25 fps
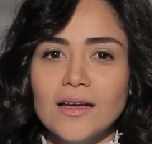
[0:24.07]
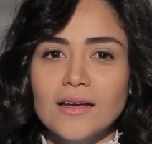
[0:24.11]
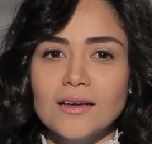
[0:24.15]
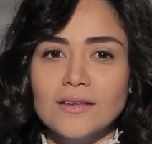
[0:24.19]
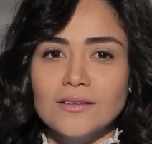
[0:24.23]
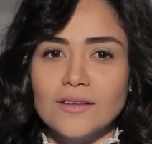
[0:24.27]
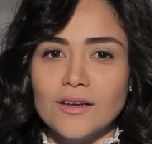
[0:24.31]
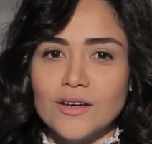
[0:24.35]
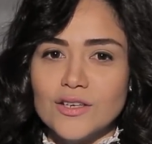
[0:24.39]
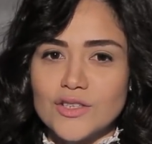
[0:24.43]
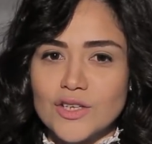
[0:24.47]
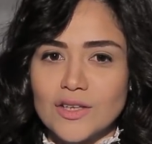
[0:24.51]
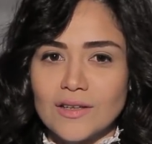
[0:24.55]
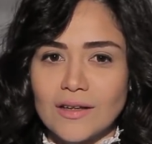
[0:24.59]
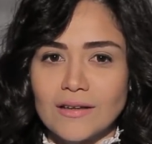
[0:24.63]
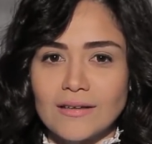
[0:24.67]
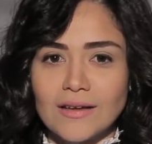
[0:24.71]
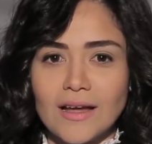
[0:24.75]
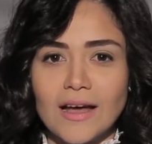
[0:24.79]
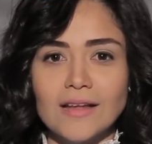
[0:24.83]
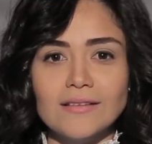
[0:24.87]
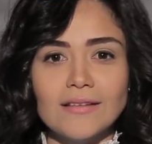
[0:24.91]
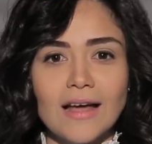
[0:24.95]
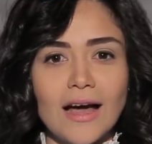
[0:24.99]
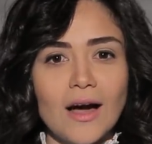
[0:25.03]
لدرجة
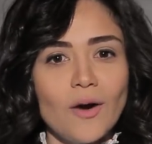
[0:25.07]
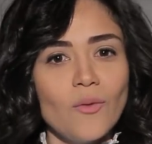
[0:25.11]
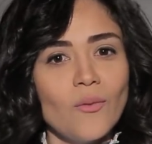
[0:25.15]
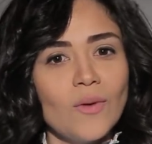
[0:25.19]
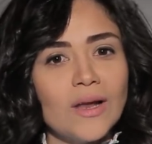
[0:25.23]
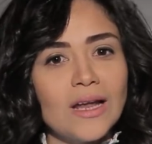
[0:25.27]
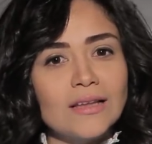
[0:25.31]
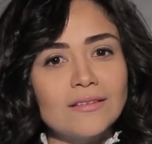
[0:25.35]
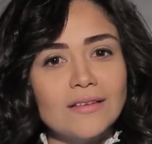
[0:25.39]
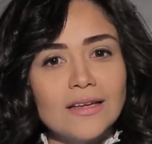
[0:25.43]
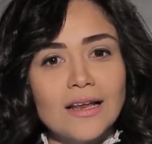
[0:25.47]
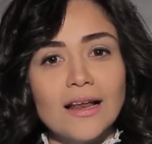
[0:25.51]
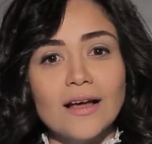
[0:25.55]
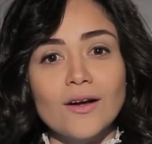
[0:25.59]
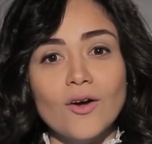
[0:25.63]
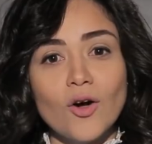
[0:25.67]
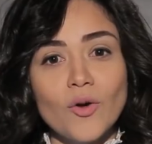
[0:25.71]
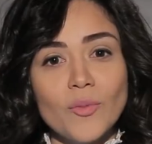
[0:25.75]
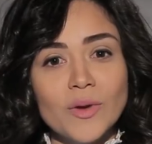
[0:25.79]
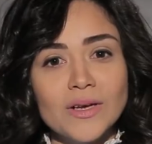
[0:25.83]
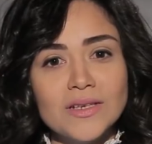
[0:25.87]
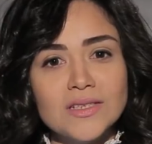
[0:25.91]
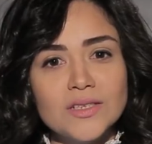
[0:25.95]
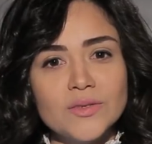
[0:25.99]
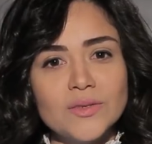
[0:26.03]
أنها تحولت إلى
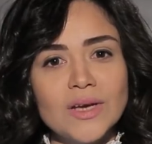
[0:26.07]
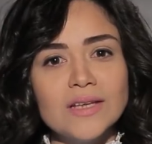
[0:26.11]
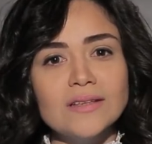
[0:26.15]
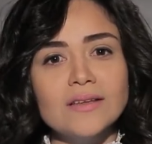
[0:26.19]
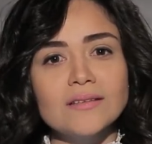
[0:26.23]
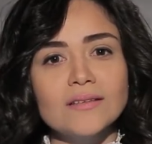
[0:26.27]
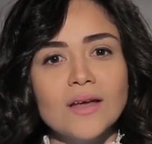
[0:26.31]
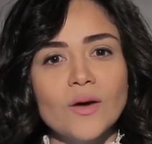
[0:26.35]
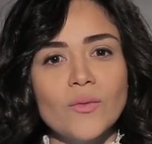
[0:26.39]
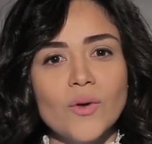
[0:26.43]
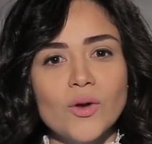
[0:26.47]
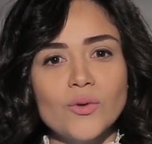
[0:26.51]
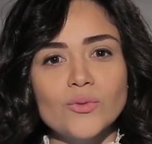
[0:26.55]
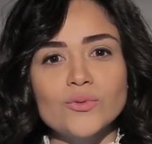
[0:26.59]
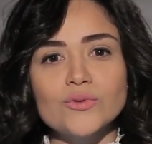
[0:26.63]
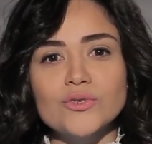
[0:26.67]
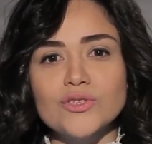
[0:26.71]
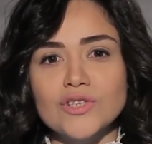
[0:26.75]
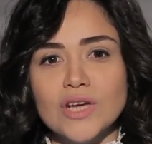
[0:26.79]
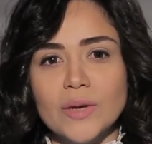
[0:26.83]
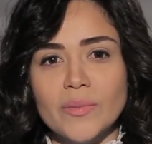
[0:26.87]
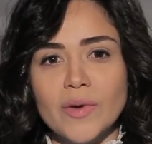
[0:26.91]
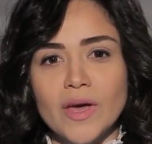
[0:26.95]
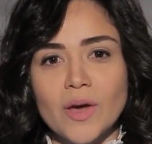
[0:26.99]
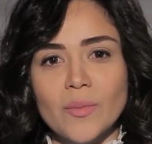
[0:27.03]
كوميكس يتداوله
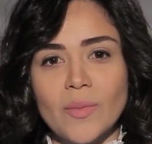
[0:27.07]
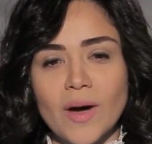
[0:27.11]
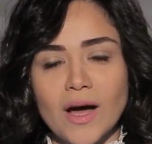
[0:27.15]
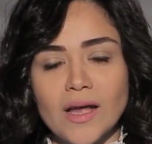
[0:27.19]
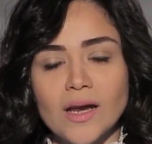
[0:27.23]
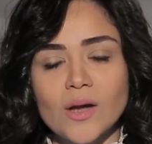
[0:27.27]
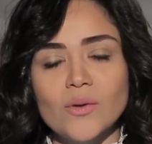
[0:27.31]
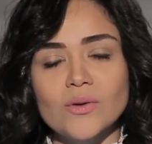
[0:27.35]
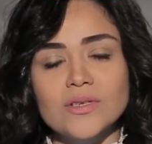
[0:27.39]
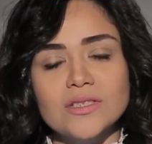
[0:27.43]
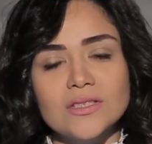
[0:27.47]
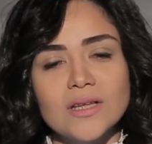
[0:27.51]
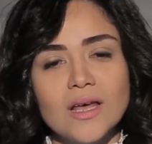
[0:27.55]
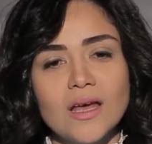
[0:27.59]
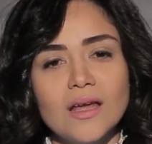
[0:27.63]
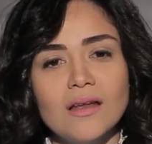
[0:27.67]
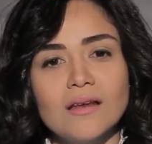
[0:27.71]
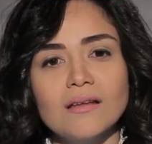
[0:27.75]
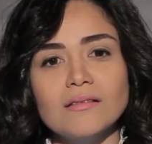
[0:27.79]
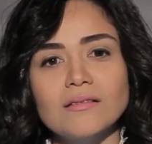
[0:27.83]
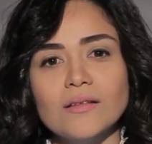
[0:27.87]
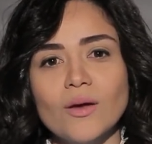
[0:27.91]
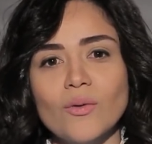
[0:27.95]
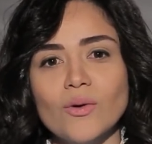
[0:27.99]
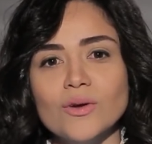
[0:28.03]
الشباب على
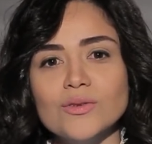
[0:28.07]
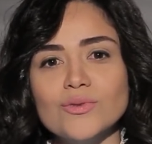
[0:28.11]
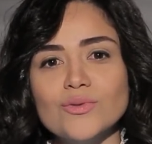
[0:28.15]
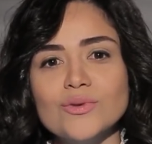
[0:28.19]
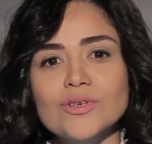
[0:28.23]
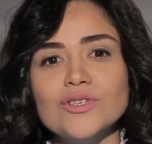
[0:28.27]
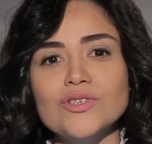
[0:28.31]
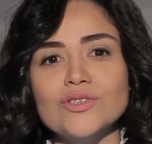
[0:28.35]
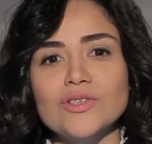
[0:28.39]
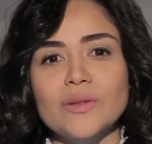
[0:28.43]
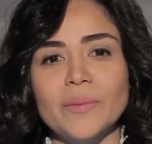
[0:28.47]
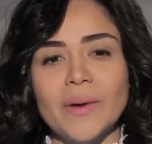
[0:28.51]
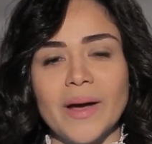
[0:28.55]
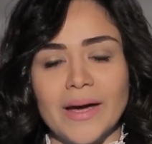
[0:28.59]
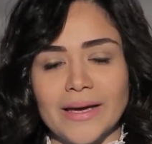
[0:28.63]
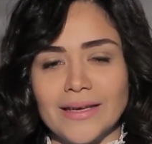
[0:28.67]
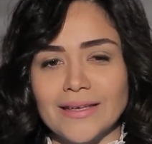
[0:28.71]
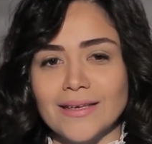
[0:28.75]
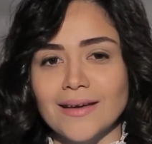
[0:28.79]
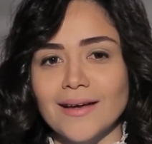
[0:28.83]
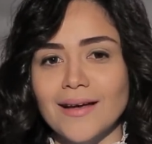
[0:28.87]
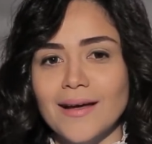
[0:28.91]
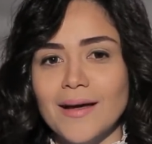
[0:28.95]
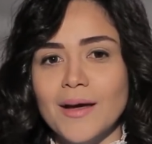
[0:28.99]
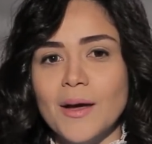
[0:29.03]
وسائل التواصل
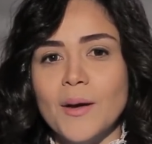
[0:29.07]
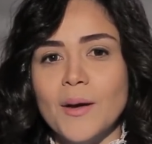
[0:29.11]
الاجتماعي